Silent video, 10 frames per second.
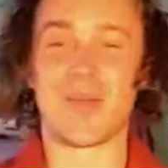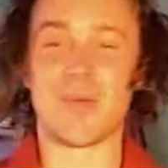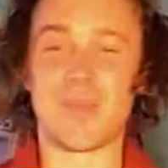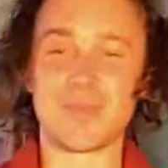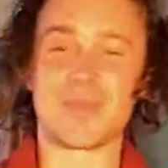
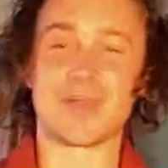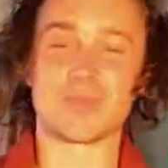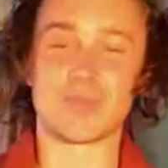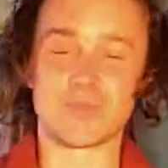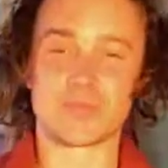Aber manchmal
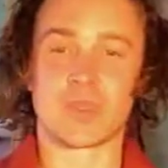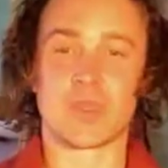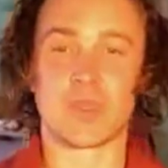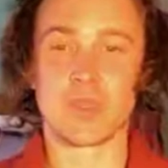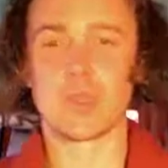so
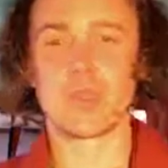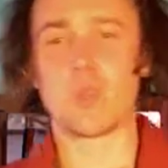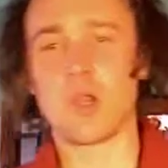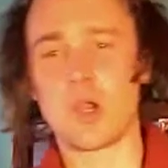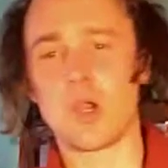
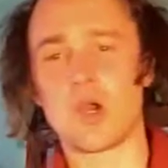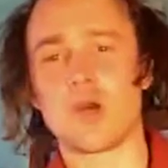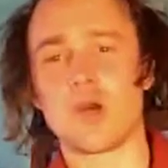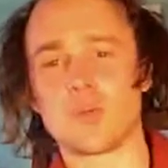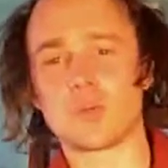
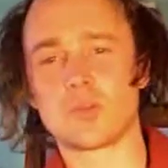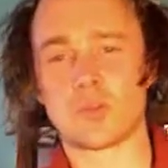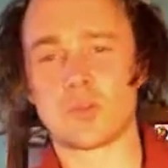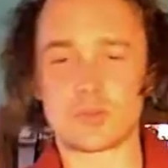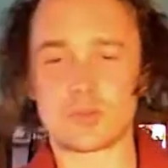ja, muss
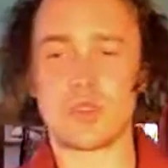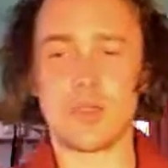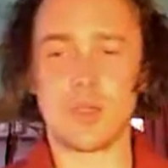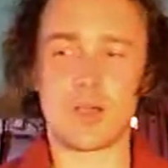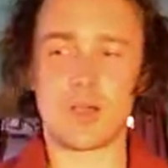doch einen
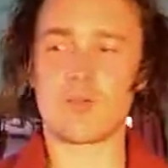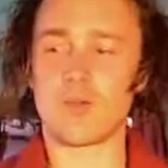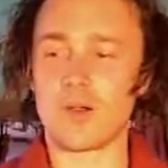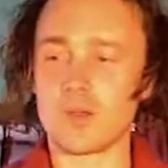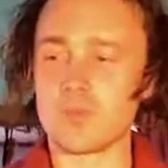Sinn haben,
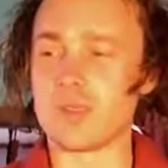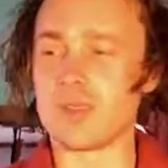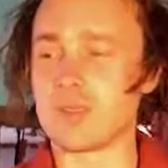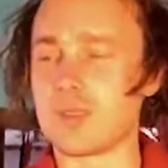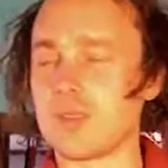warum bin
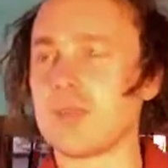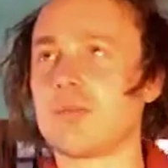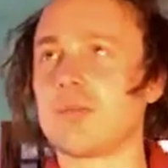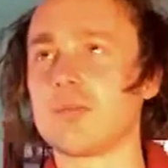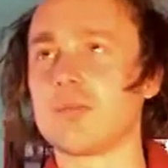ich hier,
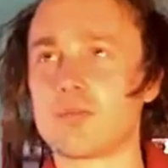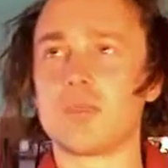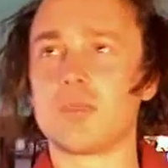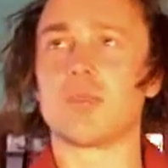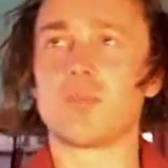
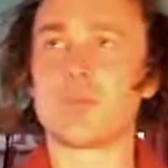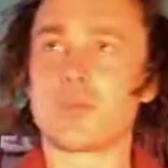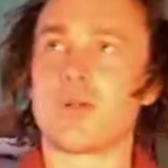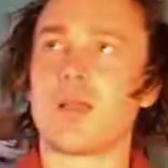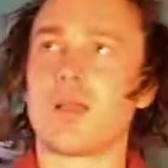wie komme
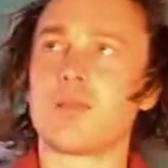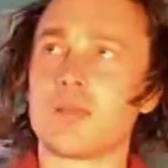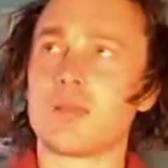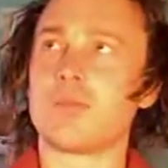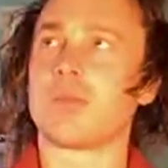ich
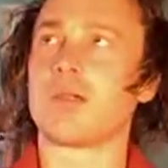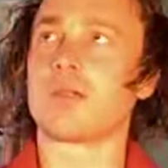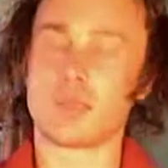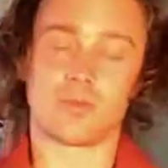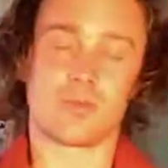weiter, wie
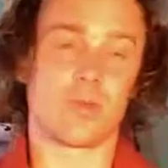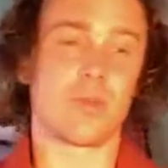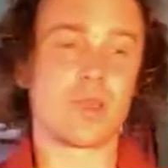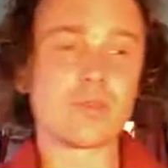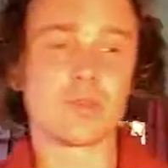kann ich es
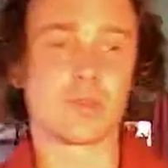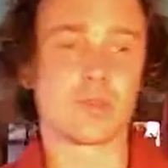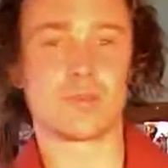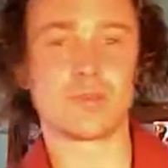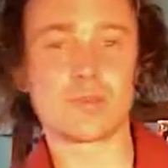
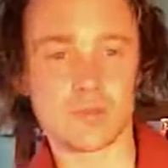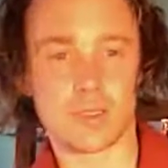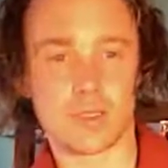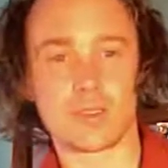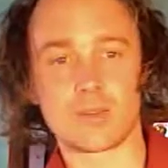verbessern und so
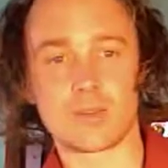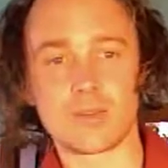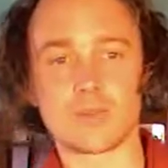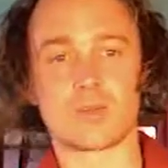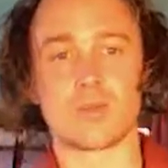weiter
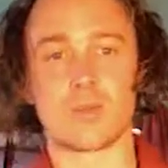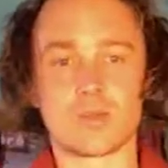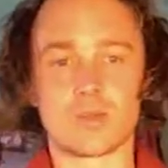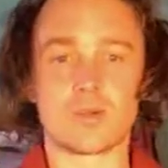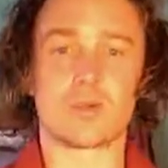und so
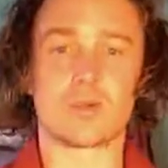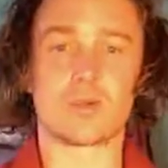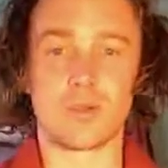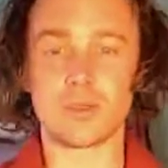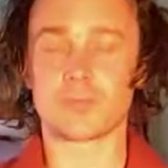weiter und so
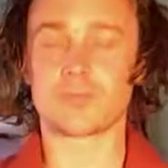fort.